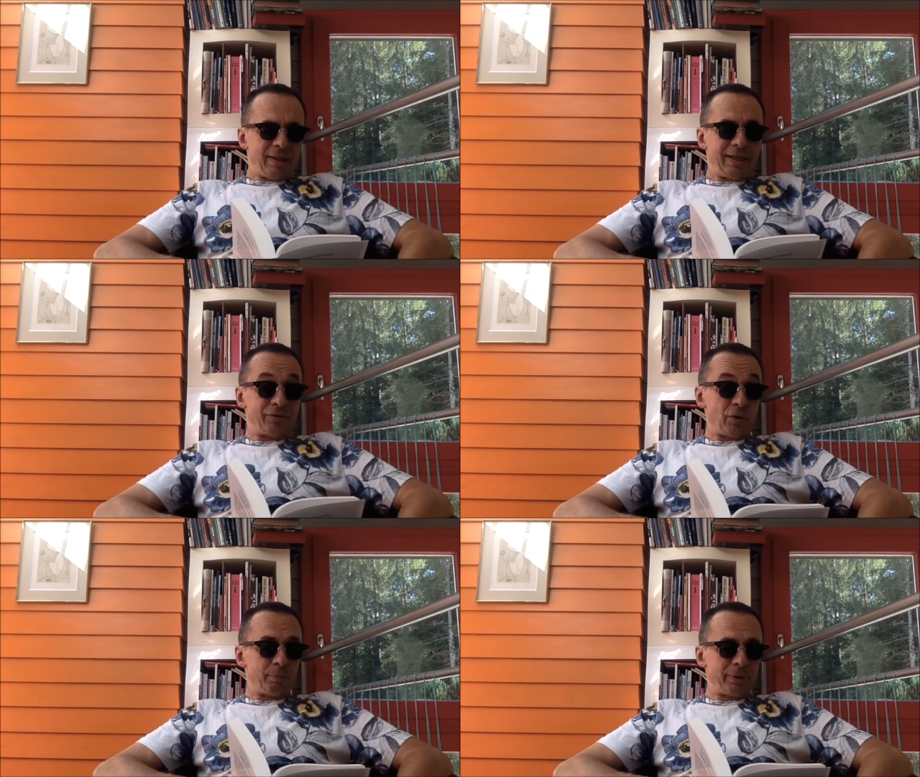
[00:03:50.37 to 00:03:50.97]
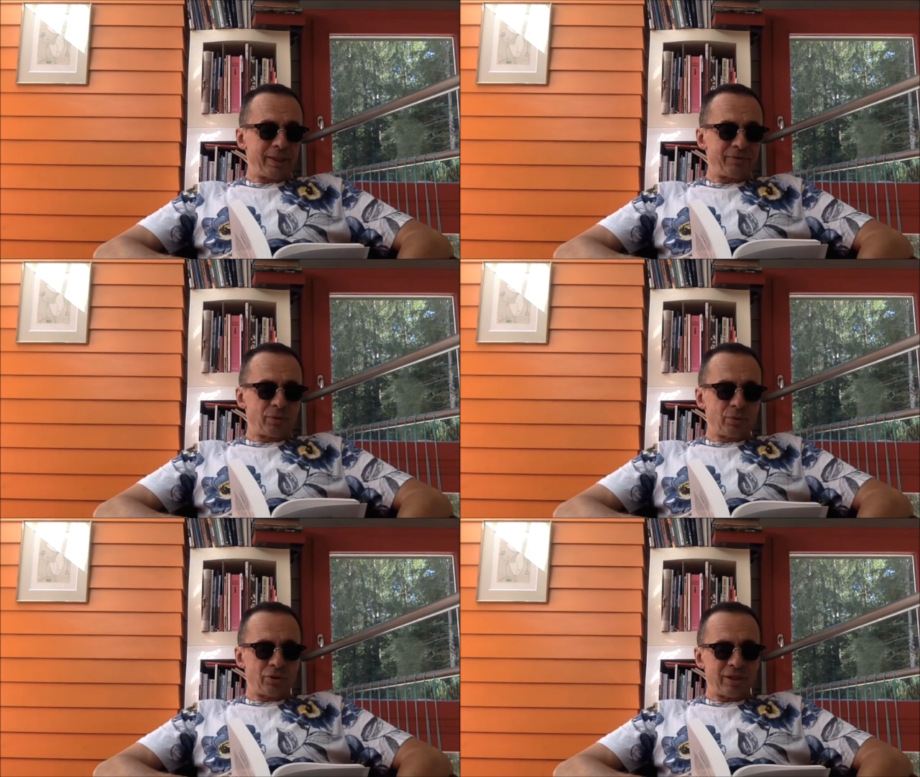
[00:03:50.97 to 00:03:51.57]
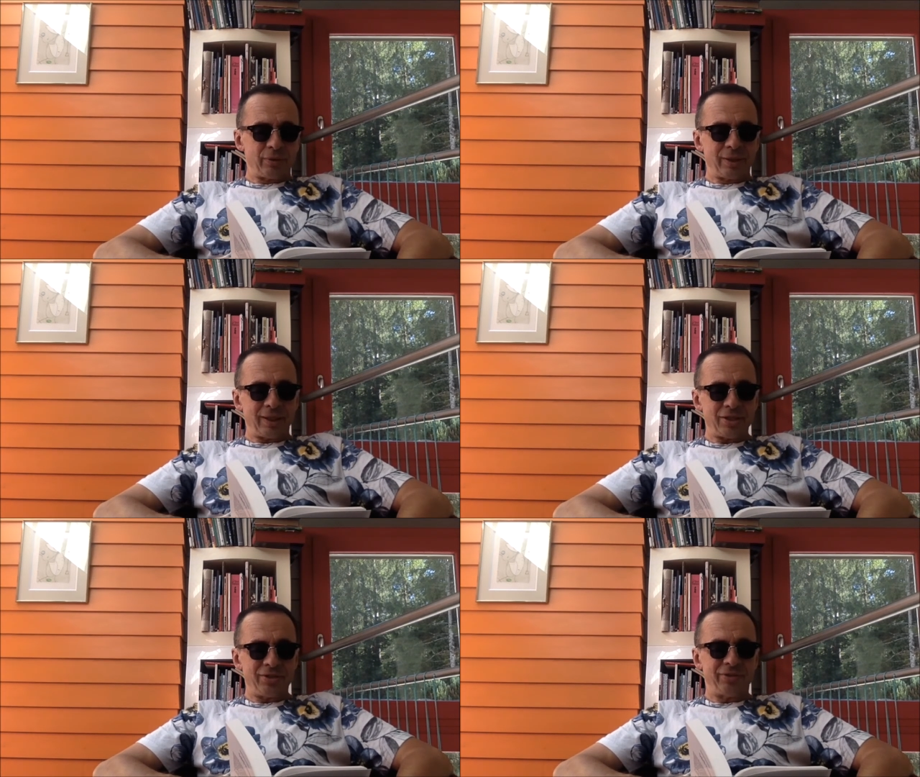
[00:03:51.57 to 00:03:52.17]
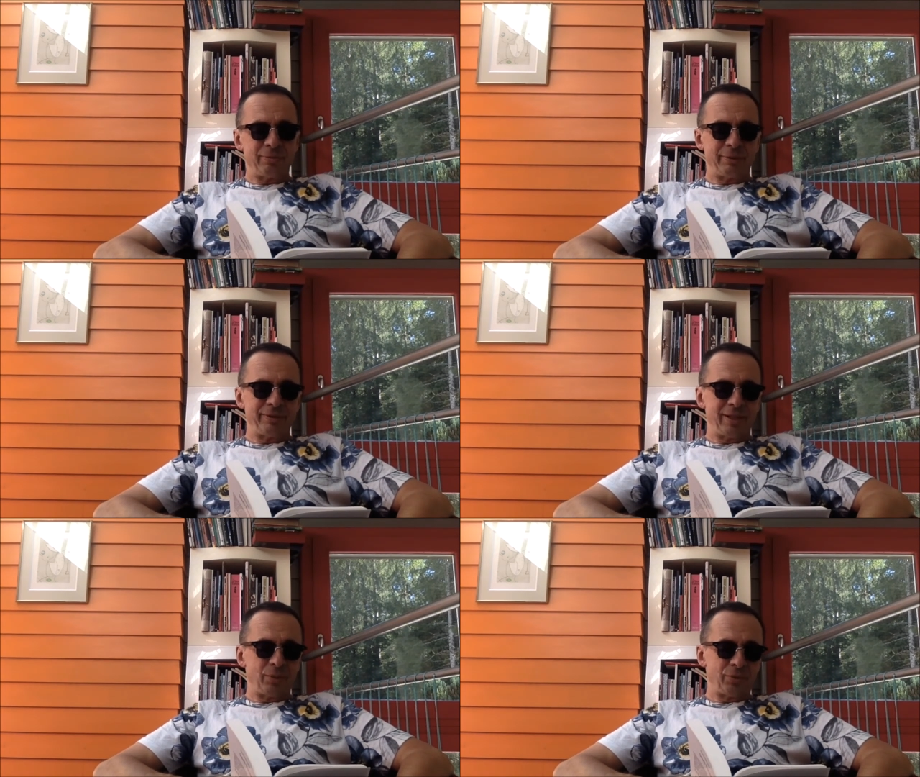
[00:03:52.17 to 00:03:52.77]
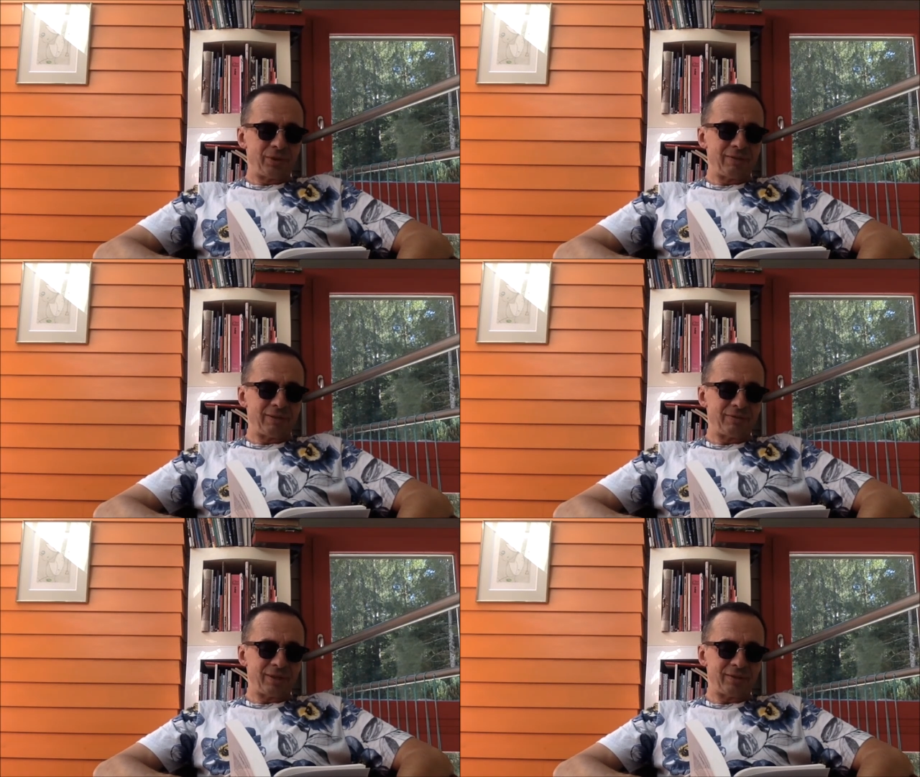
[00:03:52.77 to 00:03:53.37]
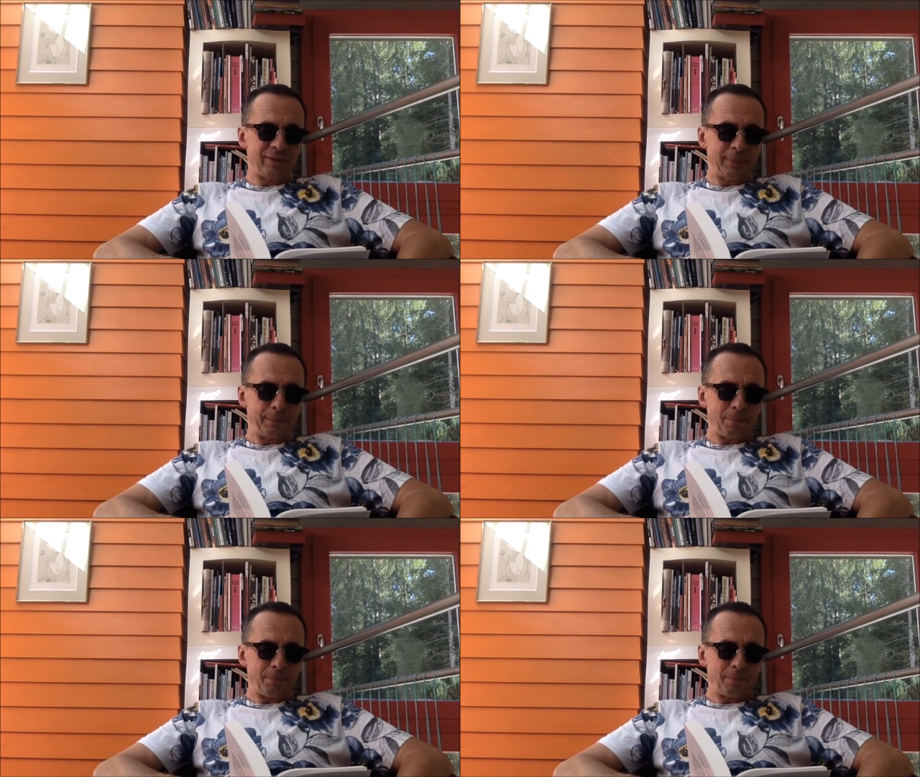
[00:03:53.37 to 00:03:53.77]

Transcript: Elle sort presque de chez le garagiste, m'a-t-il annoncé avec fierté.